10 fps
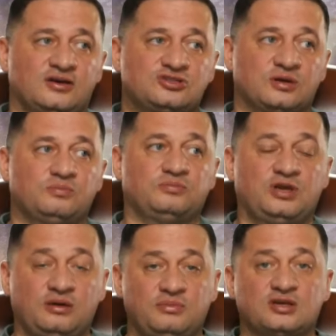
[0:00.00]
Чем
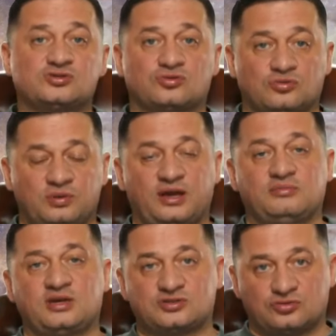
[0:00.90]
не имей 100 рублей,
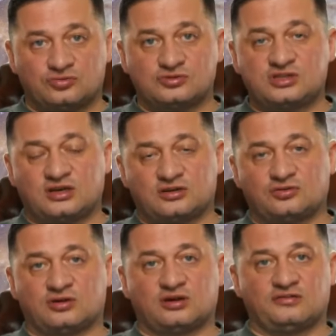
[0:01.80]
имей 100 друзей,
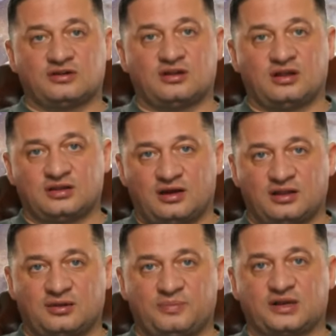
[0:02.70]
которая говорила Алла,
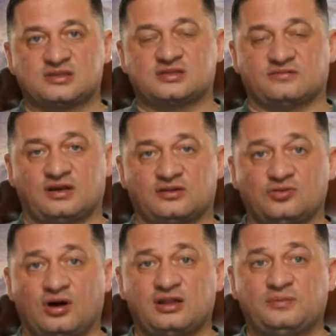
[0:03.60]
Алла Борисовна.
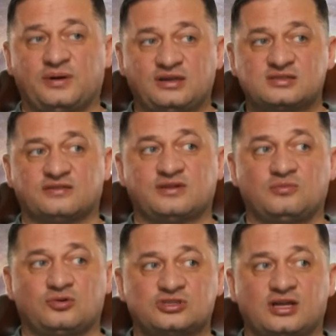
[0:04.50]
Ну Алле Борисовной
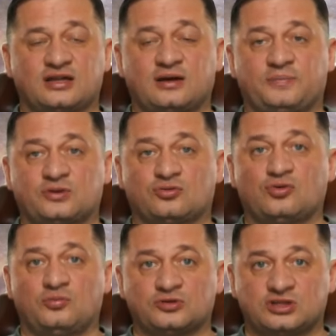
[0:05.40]
можно, она
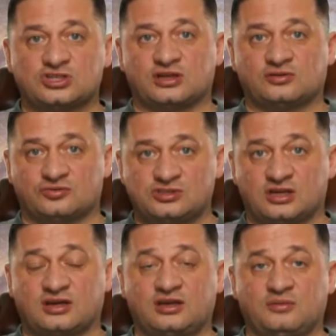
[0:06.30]
по-другому нашла друзей.
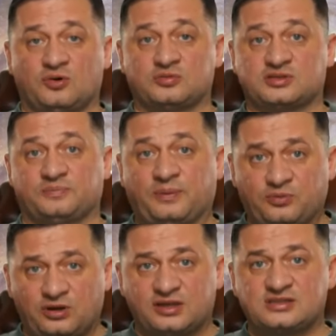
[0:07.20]
Каким образом?
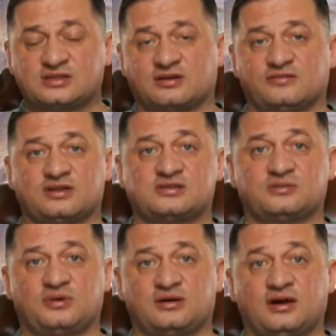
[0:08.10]
Популяризировала
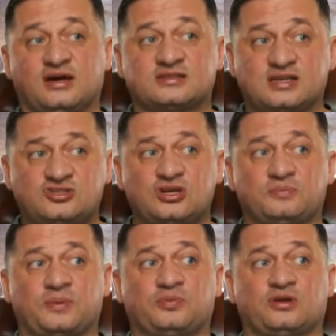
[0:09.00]
себя. Зачем
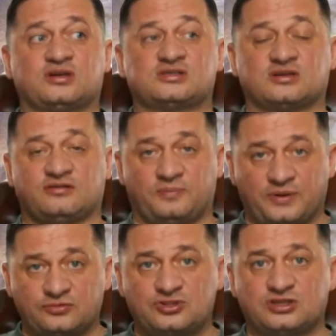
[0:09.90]
популяризировала?
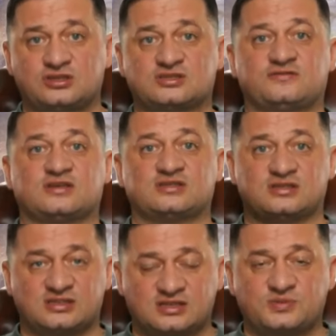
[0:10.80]
Получить
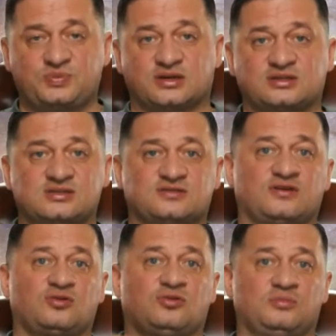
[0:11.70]
известность, экспертность в
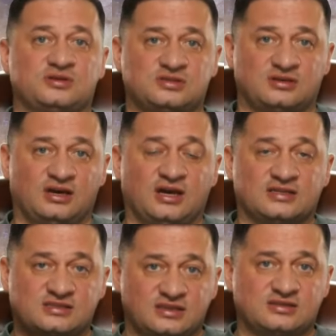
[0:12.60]
своей области,
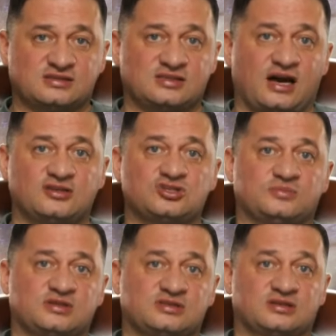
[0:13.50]

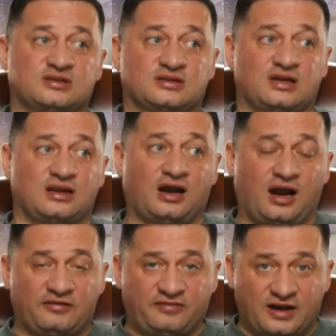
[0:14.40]
значимость и так далее.
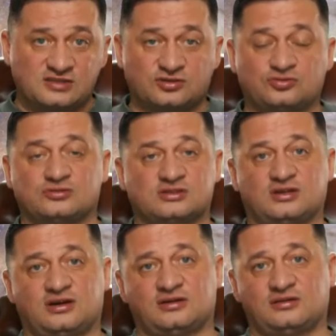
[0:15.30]
А вас кто
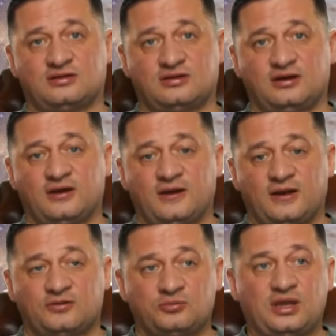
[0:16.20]
знает?
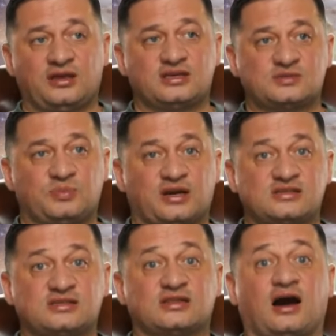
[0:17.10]
У меня есть
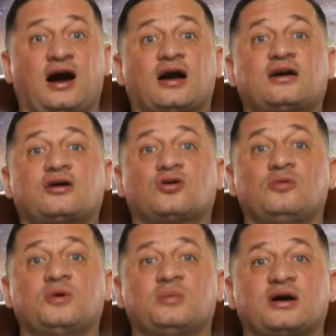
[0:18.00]
магазин, а
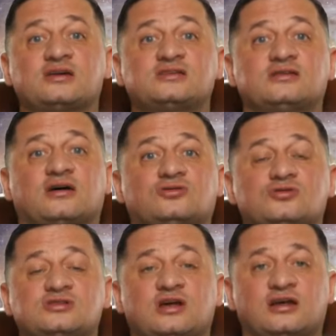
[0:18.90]
кроме магазина
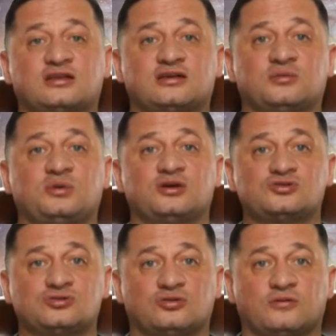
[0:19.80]
кто знает о тебе
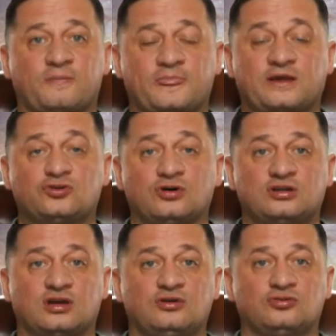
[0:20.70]
еще? Кто
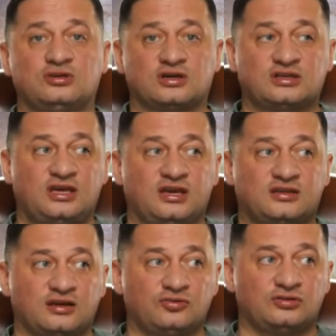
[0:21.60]
эти люди? Где
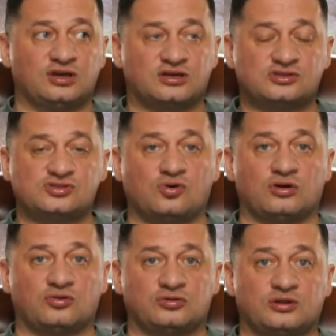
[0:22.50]
эти люди?
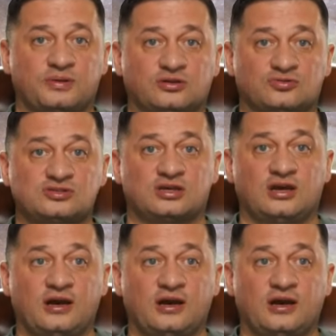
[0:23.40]
Сколько у тебя друзей?